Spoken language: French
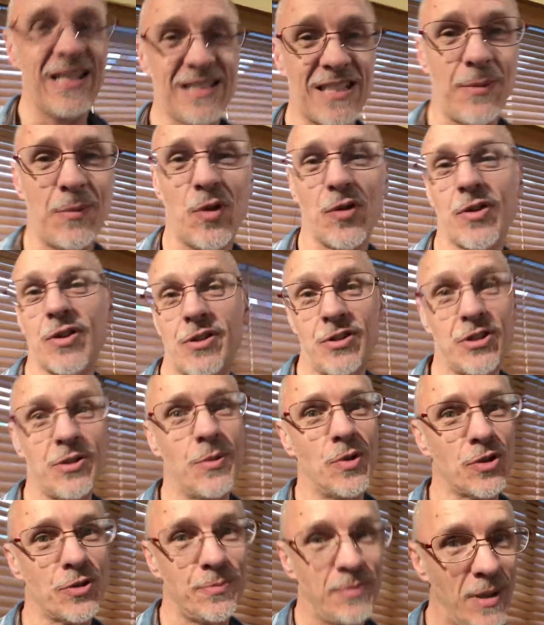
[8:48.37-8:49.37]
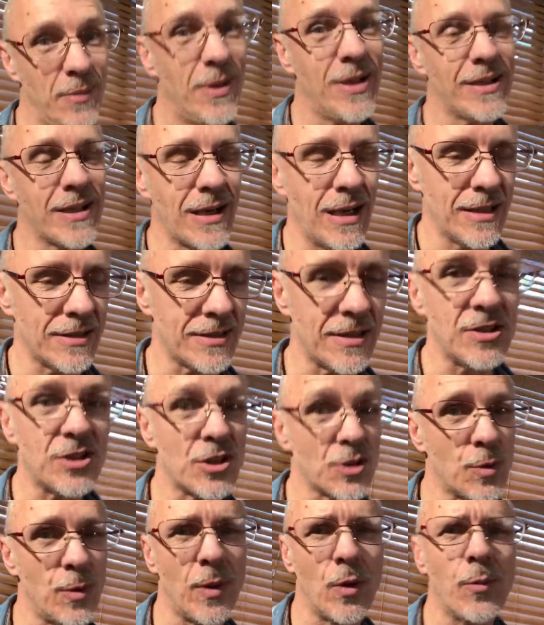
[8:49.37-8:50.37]
Et ça montre que je mange pas mal de glace, hein. je
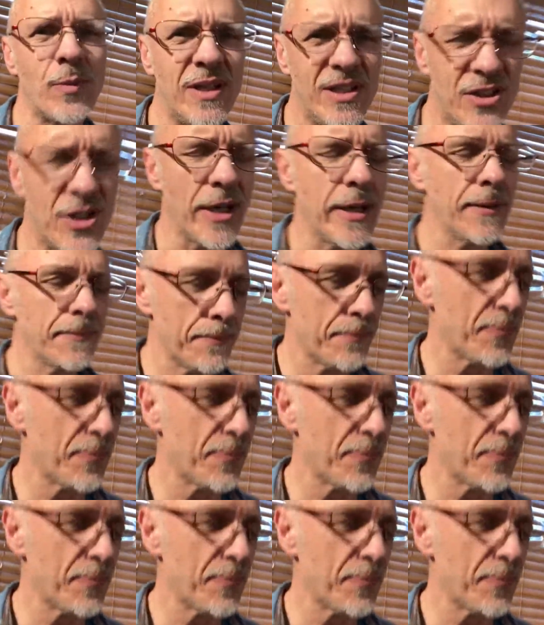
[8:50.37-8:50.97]
suis obligé.